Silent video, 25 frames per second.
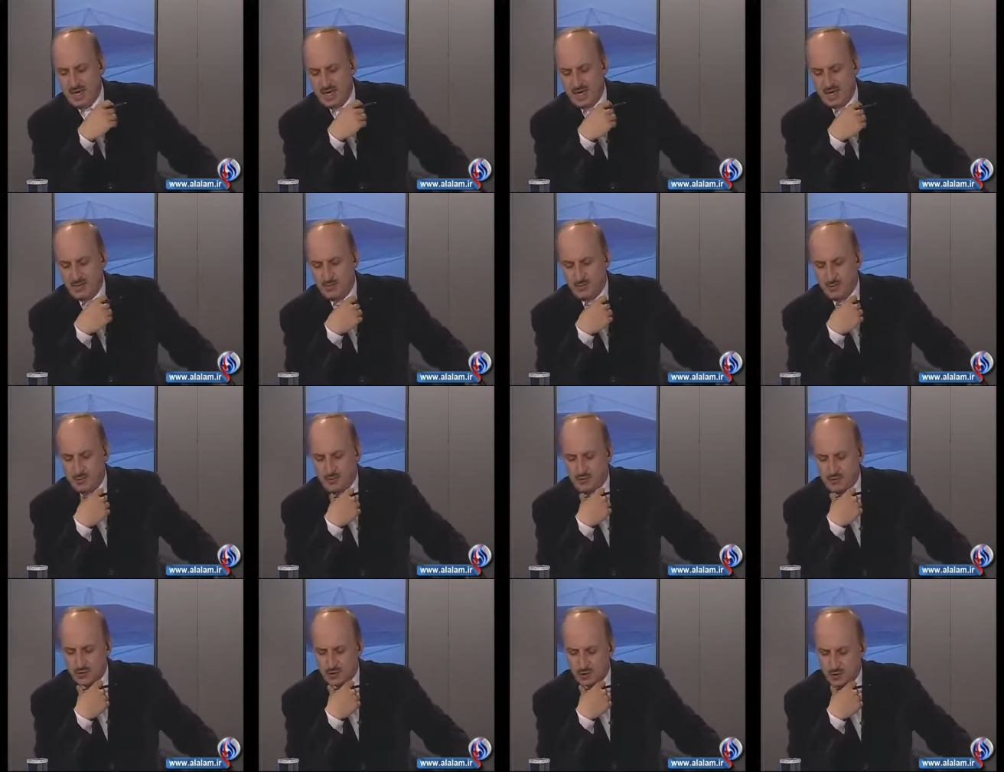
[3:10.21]

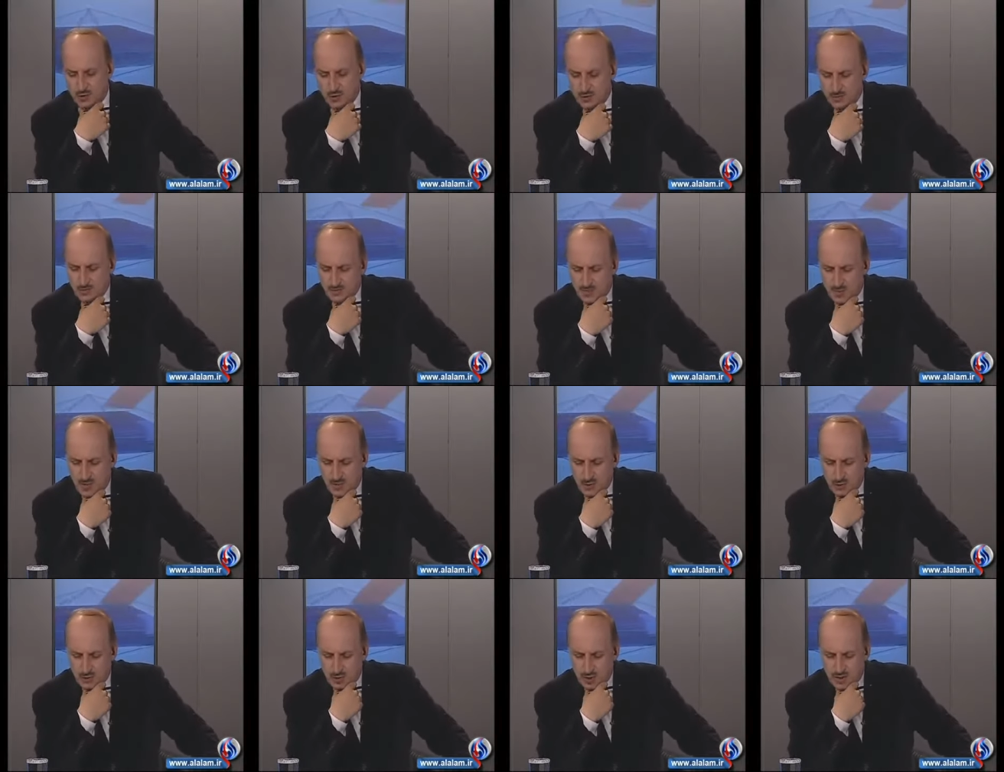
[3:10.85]
والبروفيسور
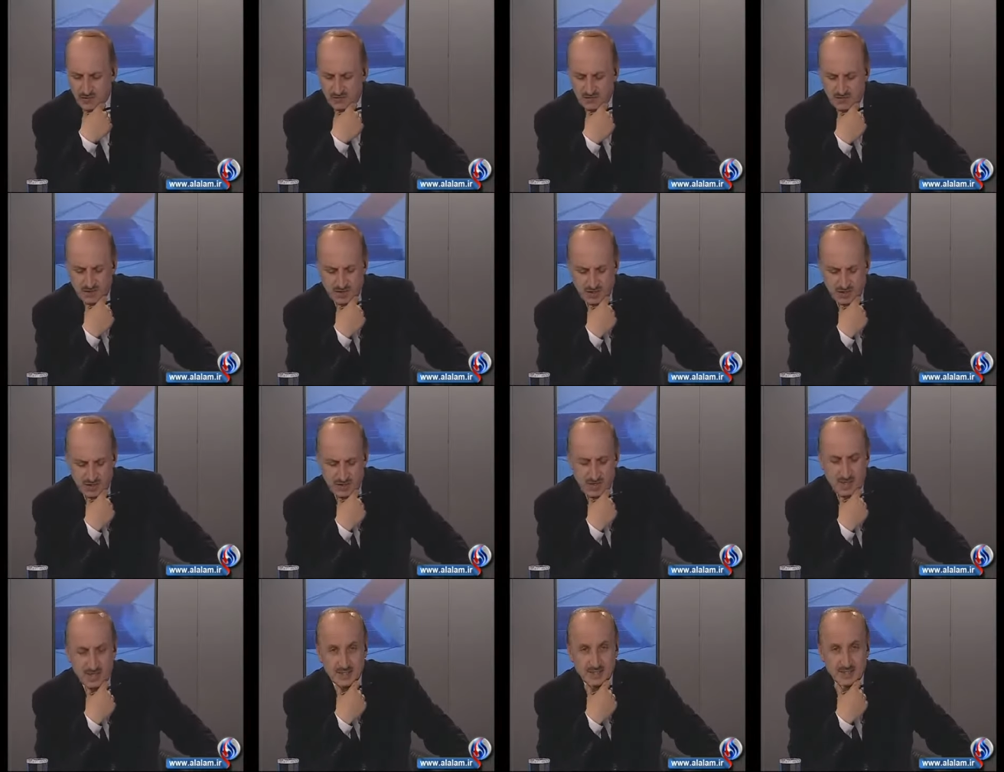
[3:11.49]
روشن
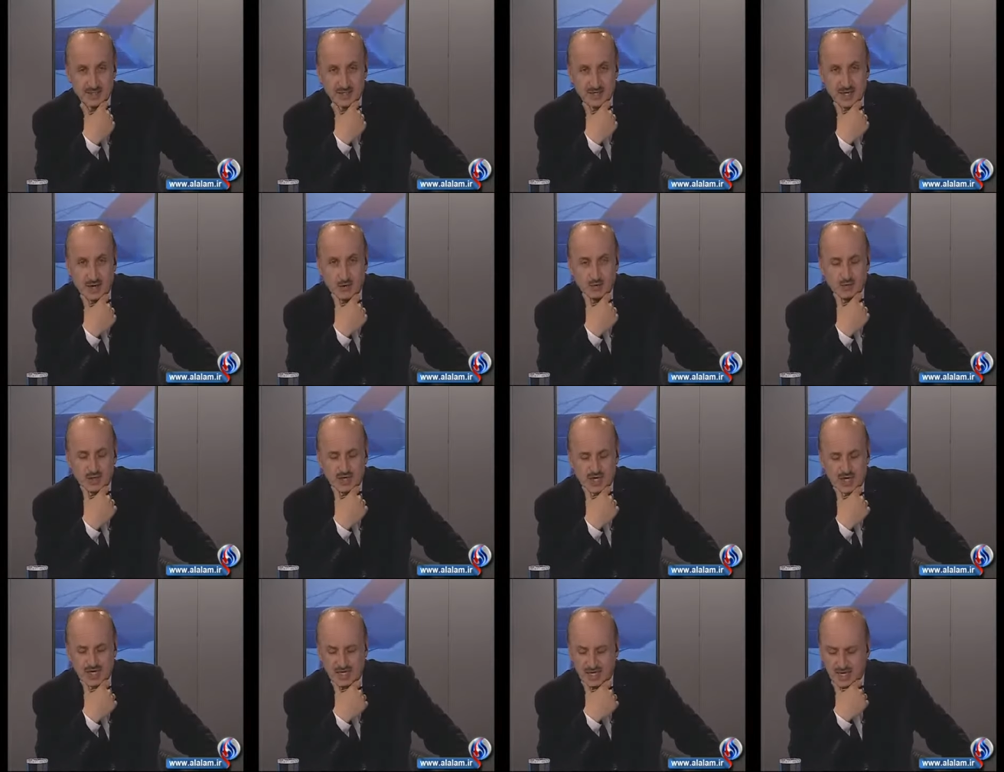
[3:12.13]
فكراد
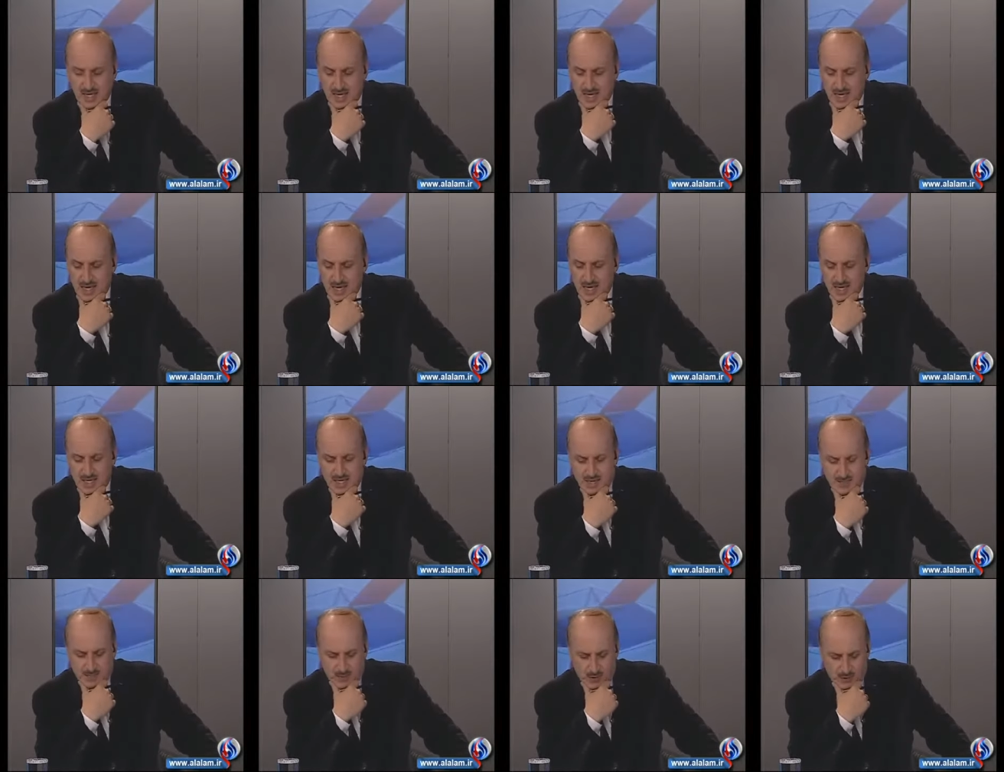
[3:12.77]
نعود إليه
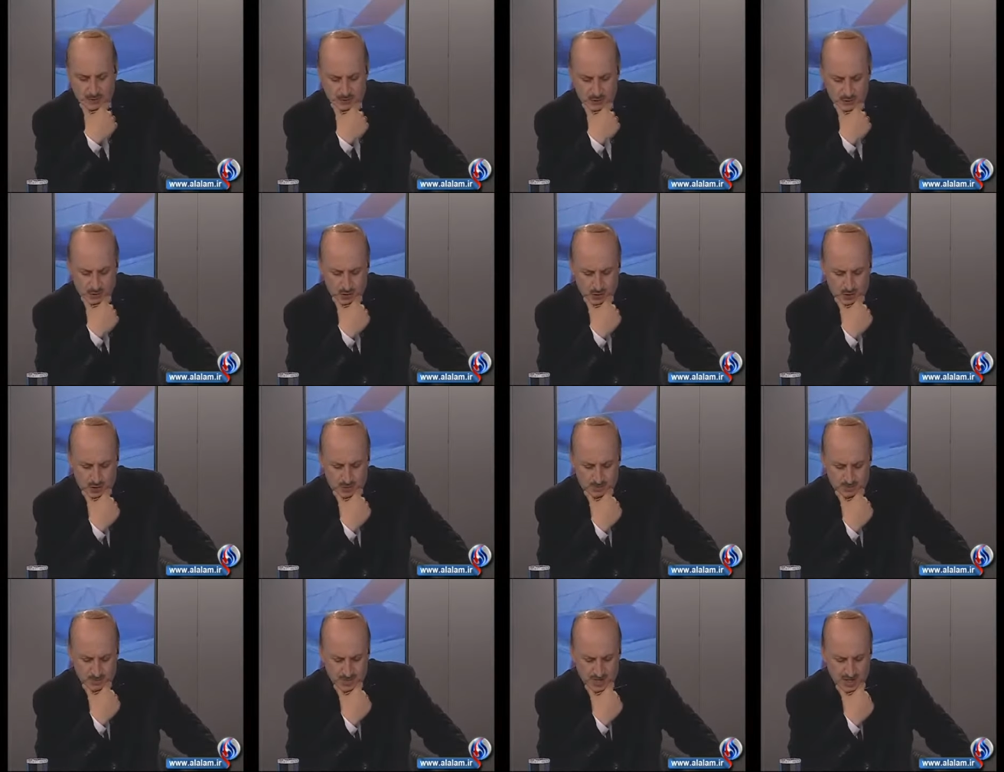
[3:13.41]
آه،
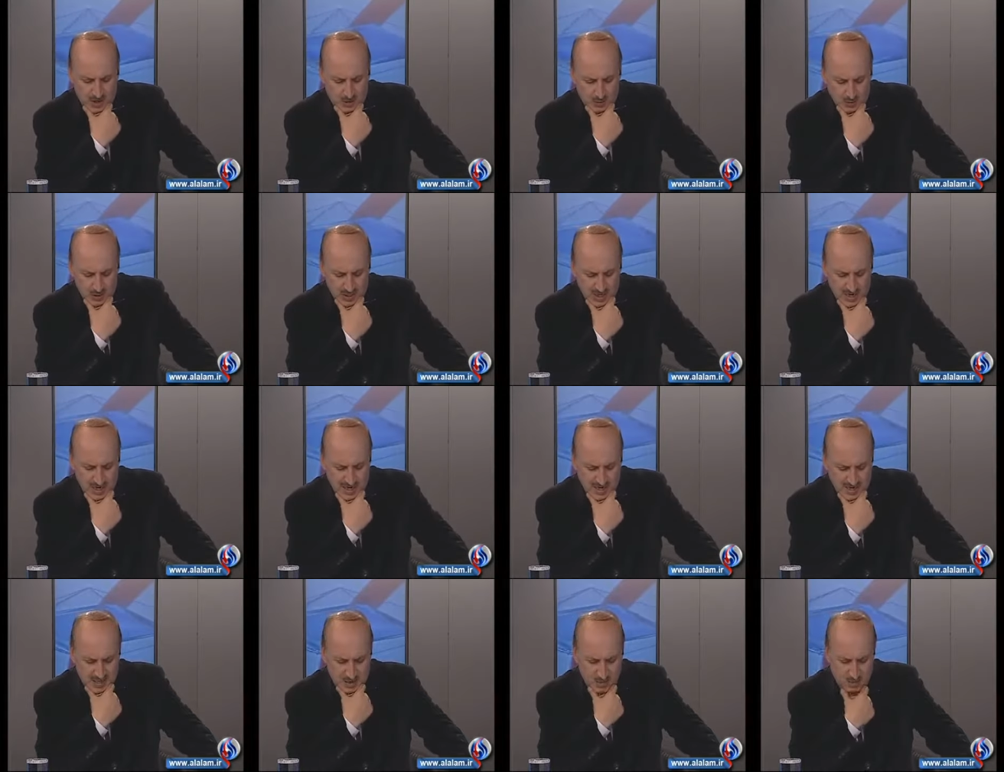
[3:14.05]
بروفيسور أعود
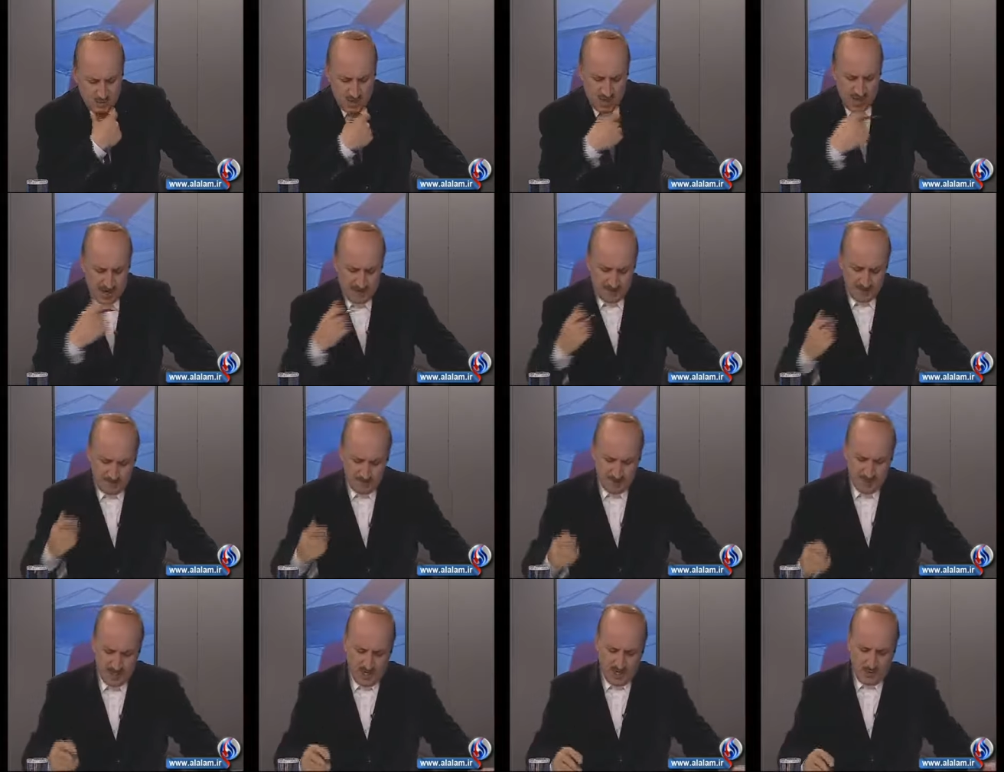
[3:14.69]
إليك
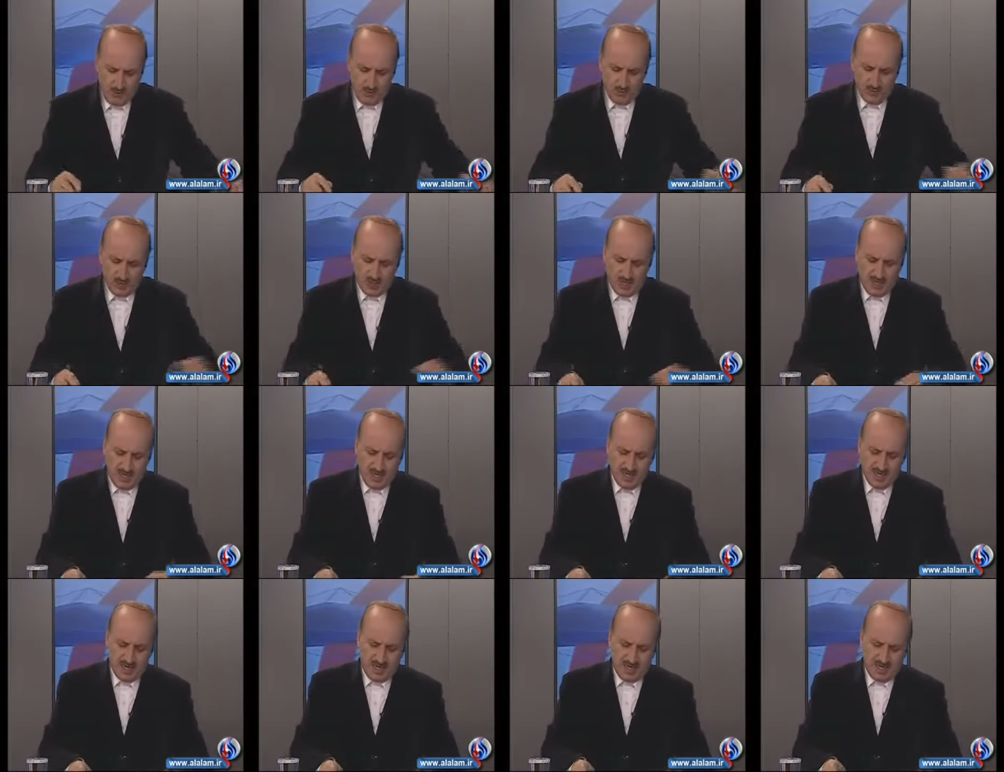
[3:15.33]
ونعود
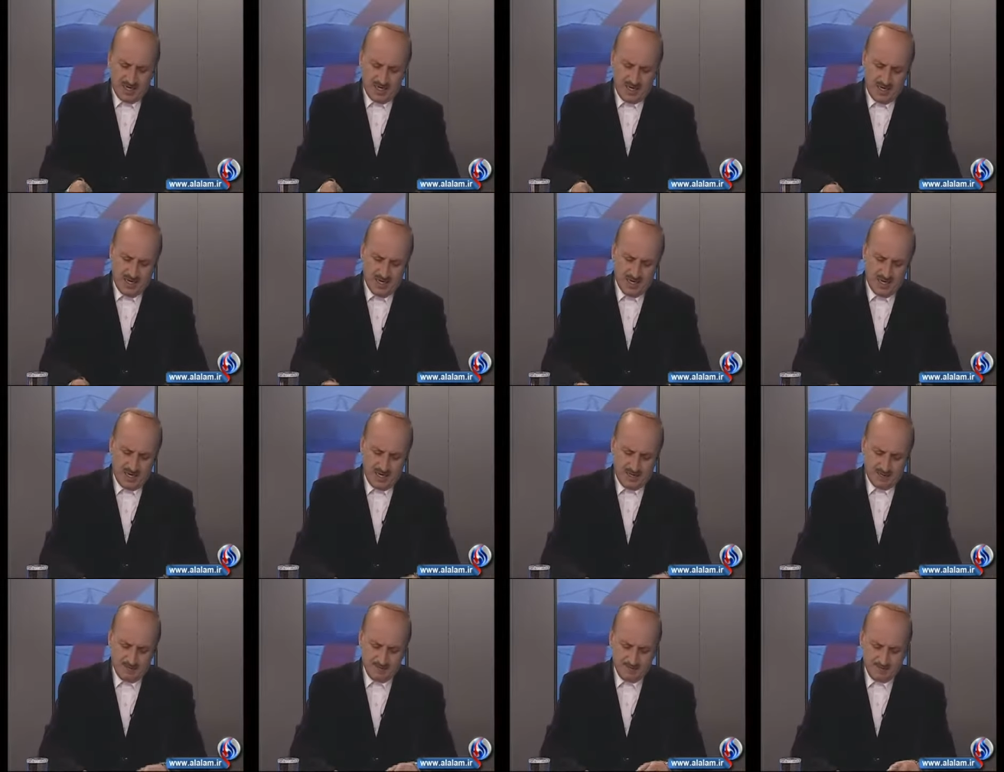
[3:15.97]
أيضا
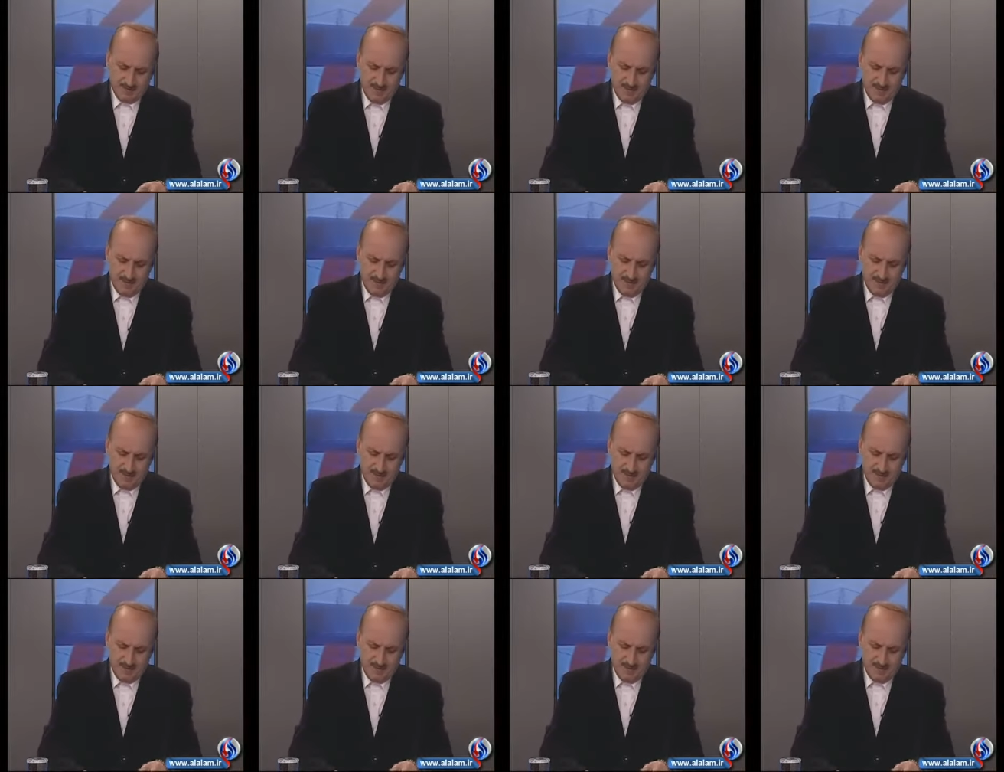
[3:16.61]
إلى